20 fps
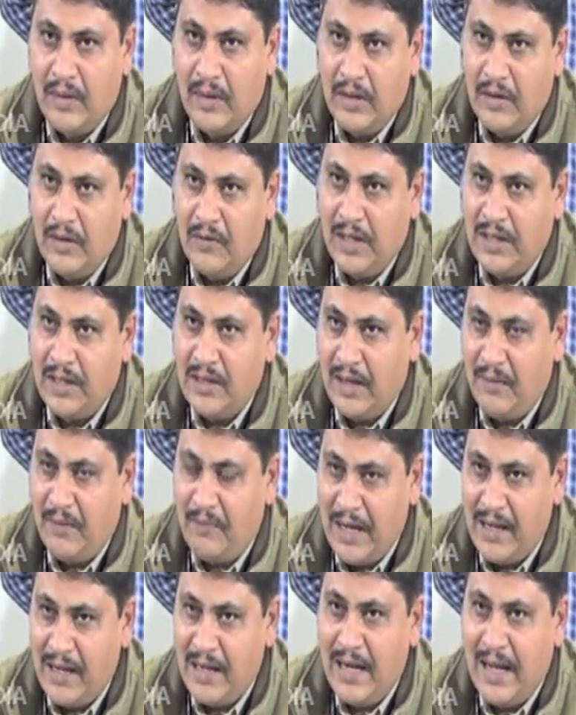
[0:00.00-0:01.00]
హీ వాజ్
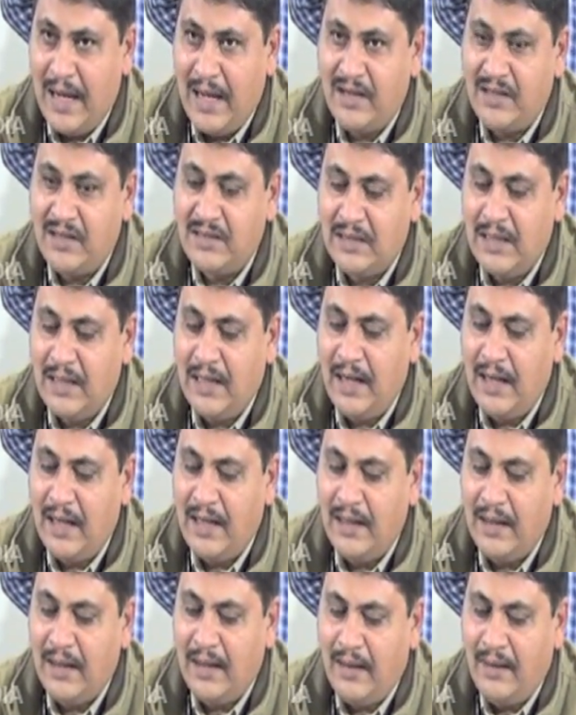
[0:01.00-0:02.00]
ఫైనలీ అరెస్టెడ్
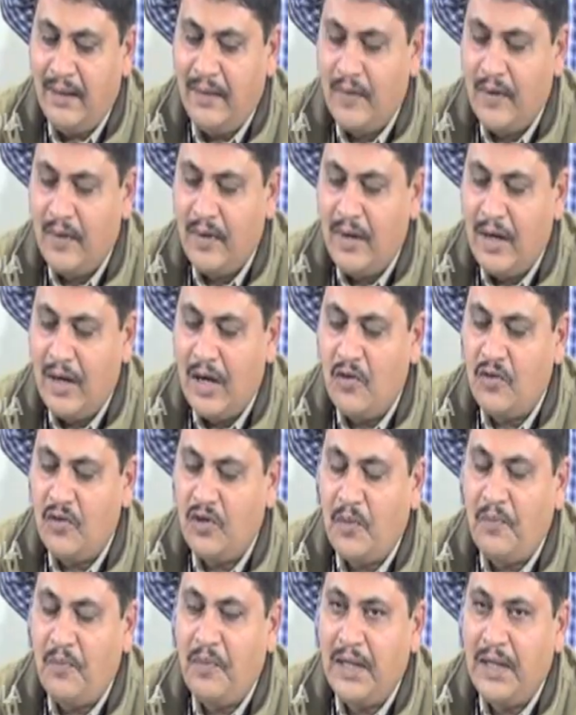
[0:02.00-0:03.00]
అండ్ అవుట్ ఆఫ్